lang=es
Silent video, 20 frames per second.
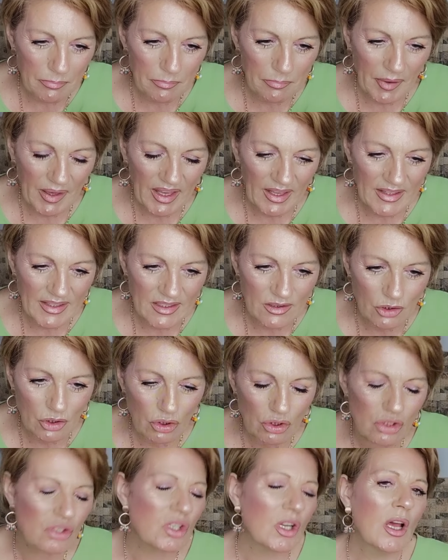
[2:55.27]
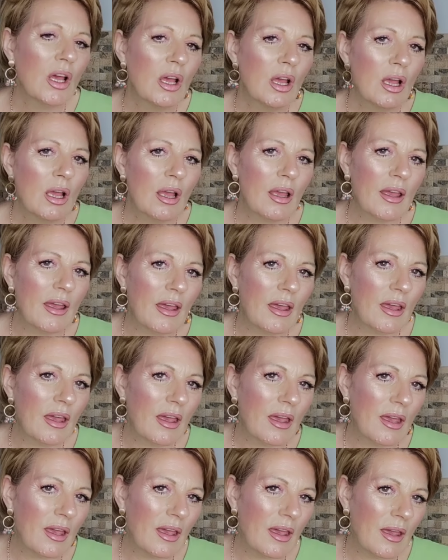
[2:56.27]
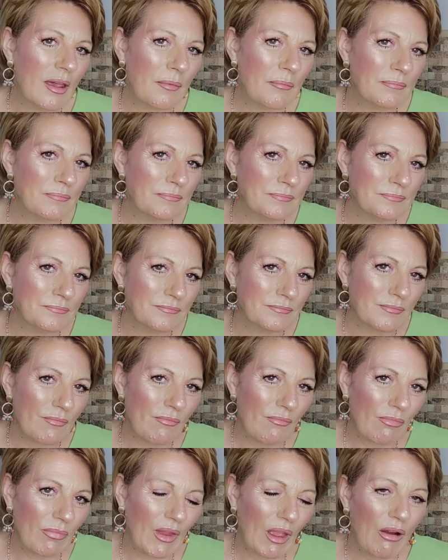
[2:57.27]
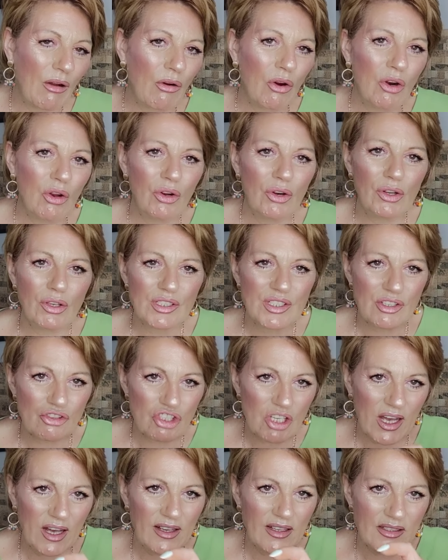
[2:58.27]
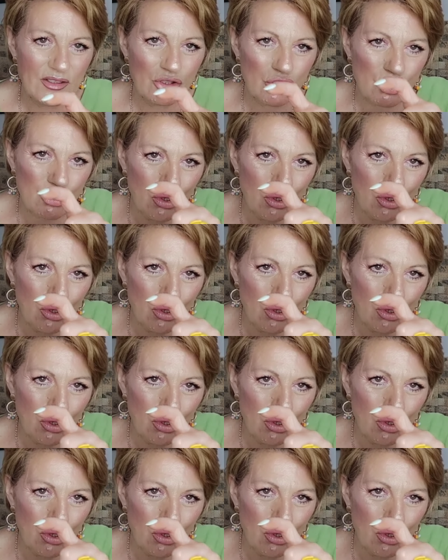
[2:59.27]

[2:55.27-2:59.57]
pequeñitos eh, colores, o sea, esos